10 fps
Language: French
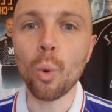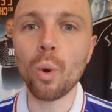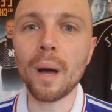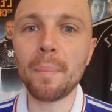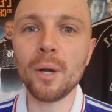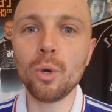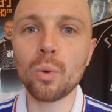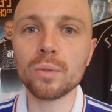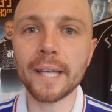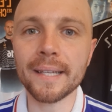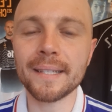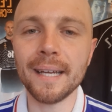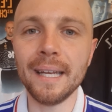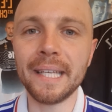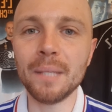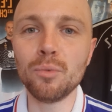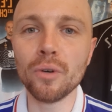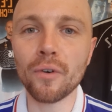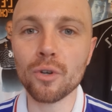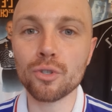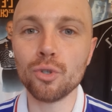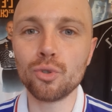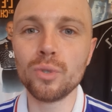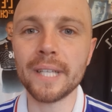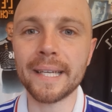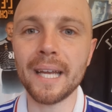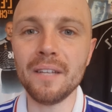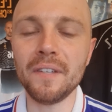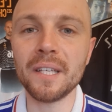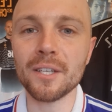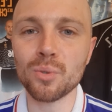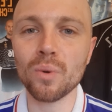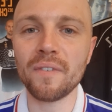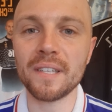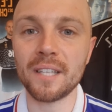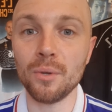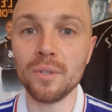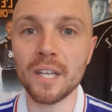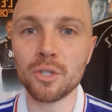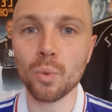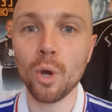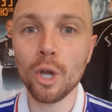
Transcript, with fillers: On rappelle le contexte, l'équipe de France joue sa qualification face à une nation